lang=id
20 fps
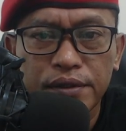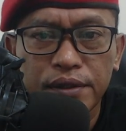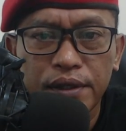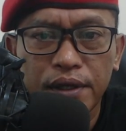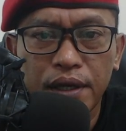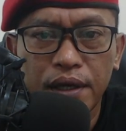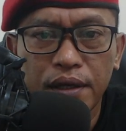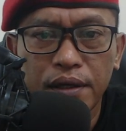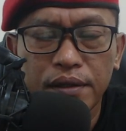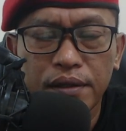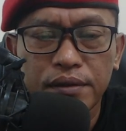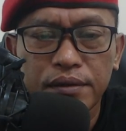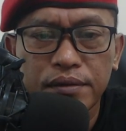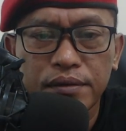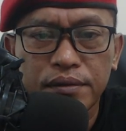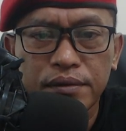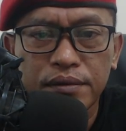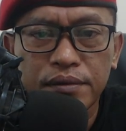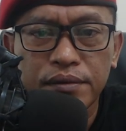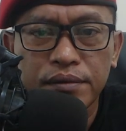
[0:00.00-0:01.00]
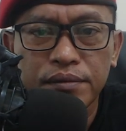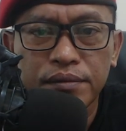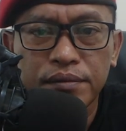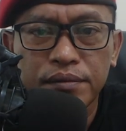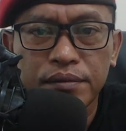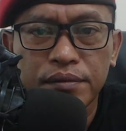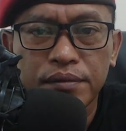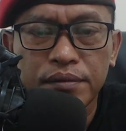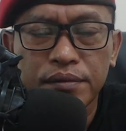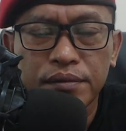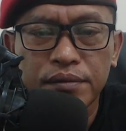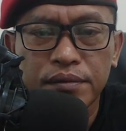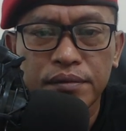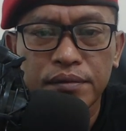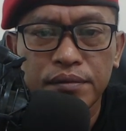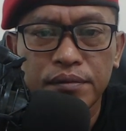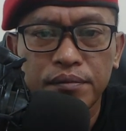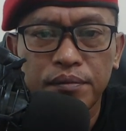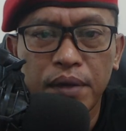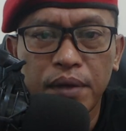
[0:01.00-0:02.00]
ya
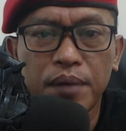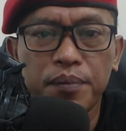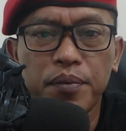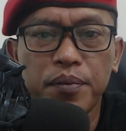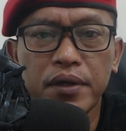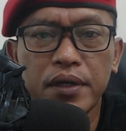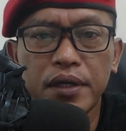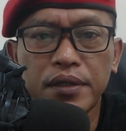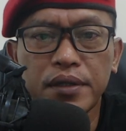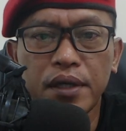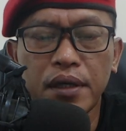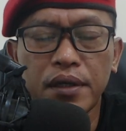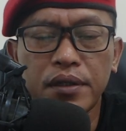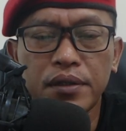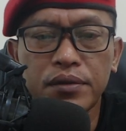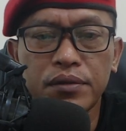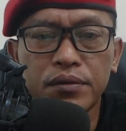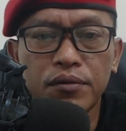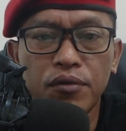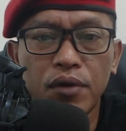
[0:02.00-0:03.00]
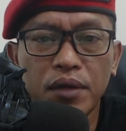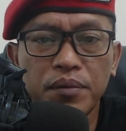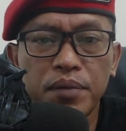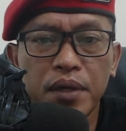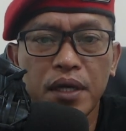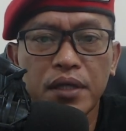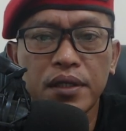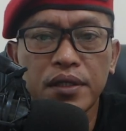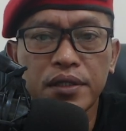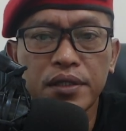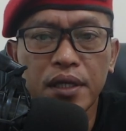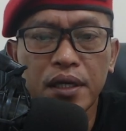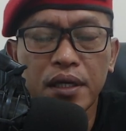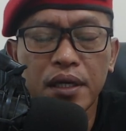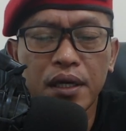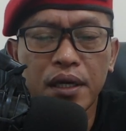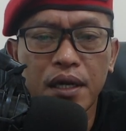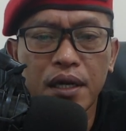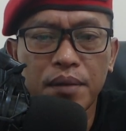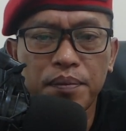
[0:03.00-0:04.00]
para pendeta ini sungguh luar biasa di
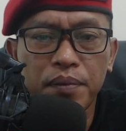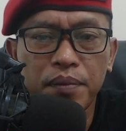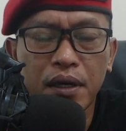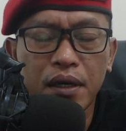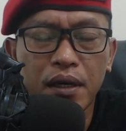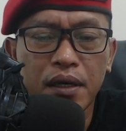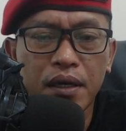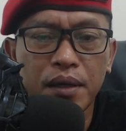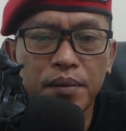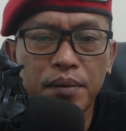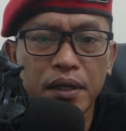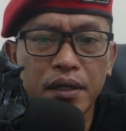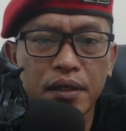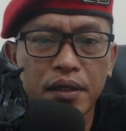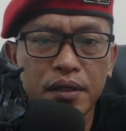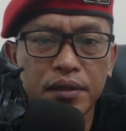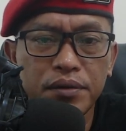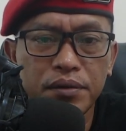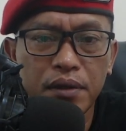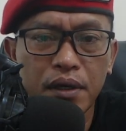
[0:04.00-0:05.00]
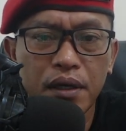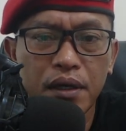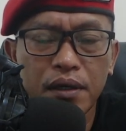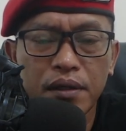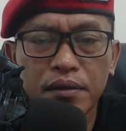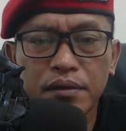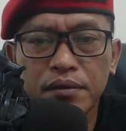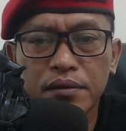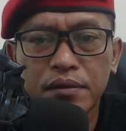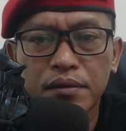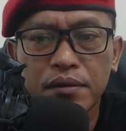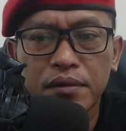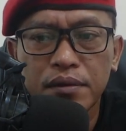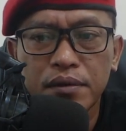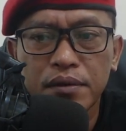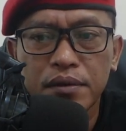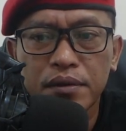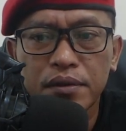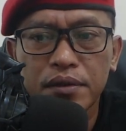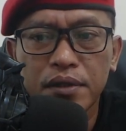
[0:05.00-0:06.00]
sana kenapa KKB ini juga
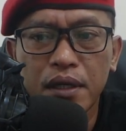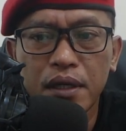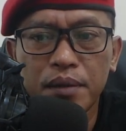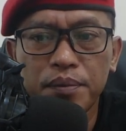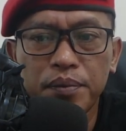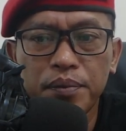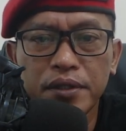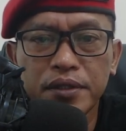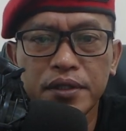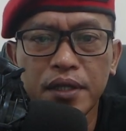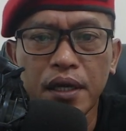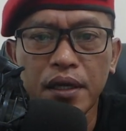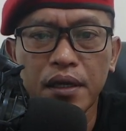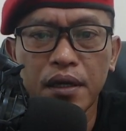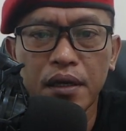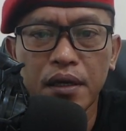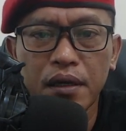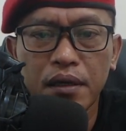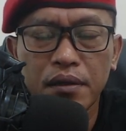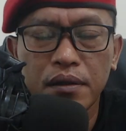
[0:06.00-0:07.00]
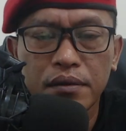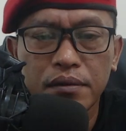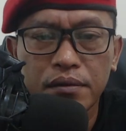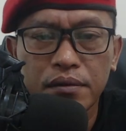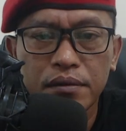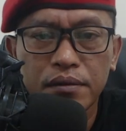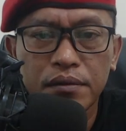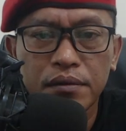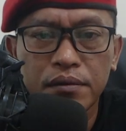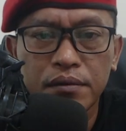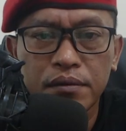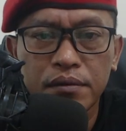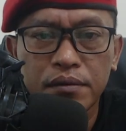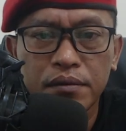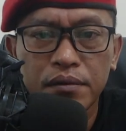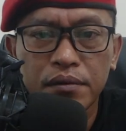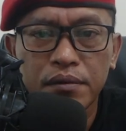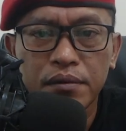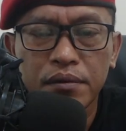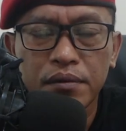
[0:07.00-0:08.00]
sangat percaya
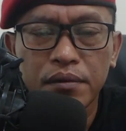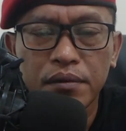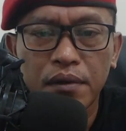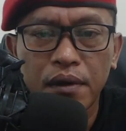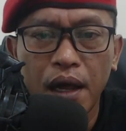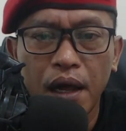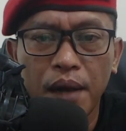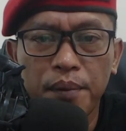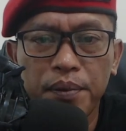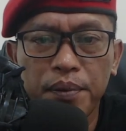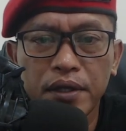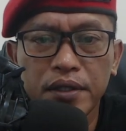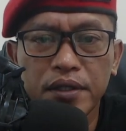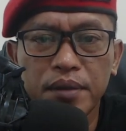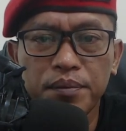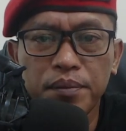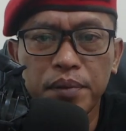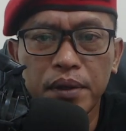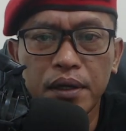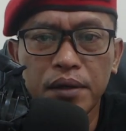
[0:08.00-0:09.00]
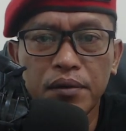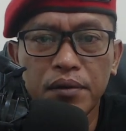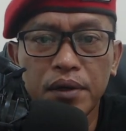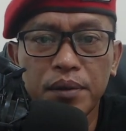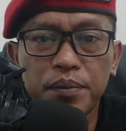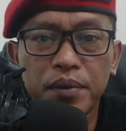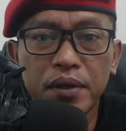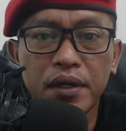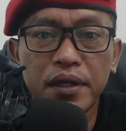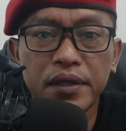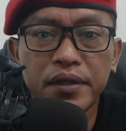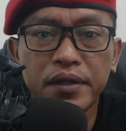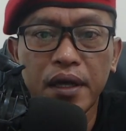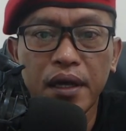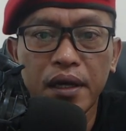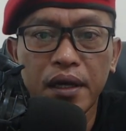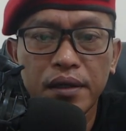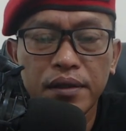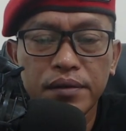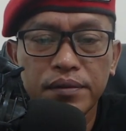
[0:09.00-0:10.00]
apa yang disampaikan oleh pendeta.